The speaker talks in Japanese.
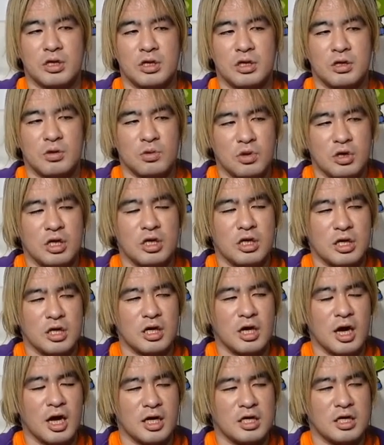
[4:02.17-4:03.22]
基本的に
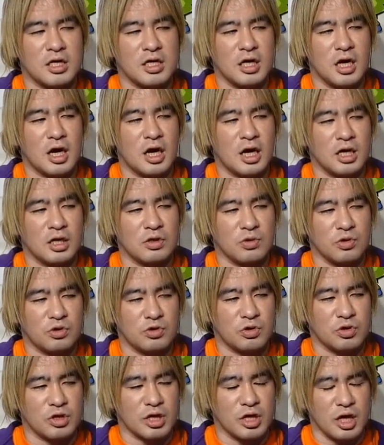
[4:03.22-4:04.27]
鍵垢の
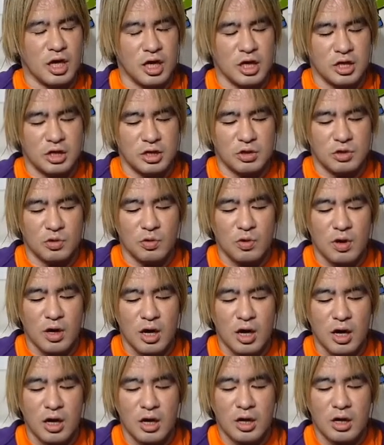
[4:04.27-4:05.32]
人じゃない人
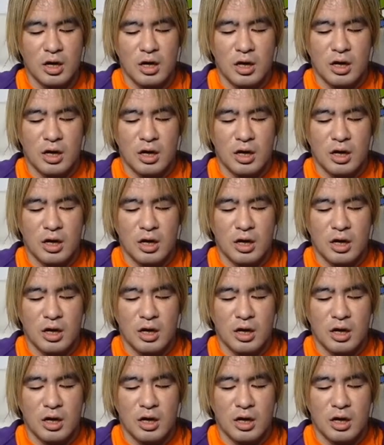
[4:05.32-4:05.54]
は